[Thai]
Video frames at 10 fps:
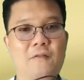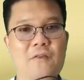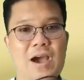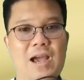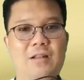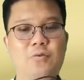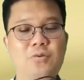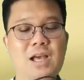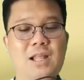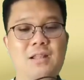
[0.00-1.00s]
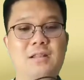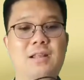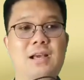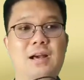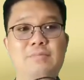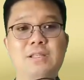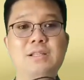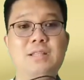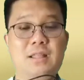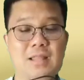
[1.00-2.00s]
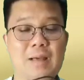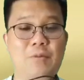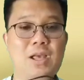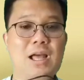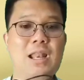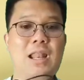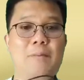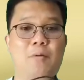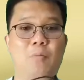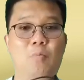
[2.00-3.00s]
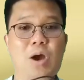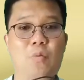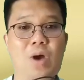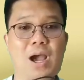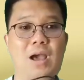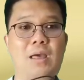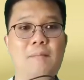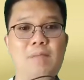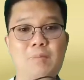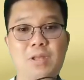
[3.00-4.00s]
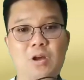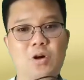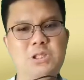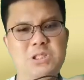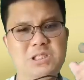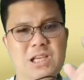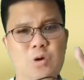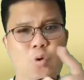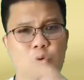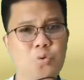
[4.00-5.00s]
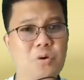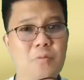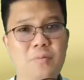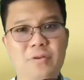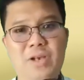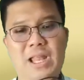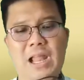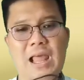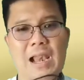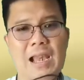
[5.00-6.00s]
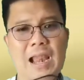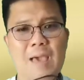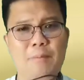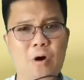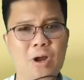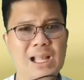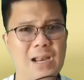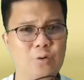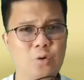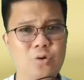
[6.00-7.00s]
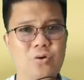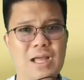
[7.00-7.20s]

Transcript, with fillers: ฝากทุกท่านนะครับที่จะติดตามด้วยกัน และผมหวังว่า Baby d o s จะ go to the moon ไปด้วยกัน และพอร์ตการลงทุนข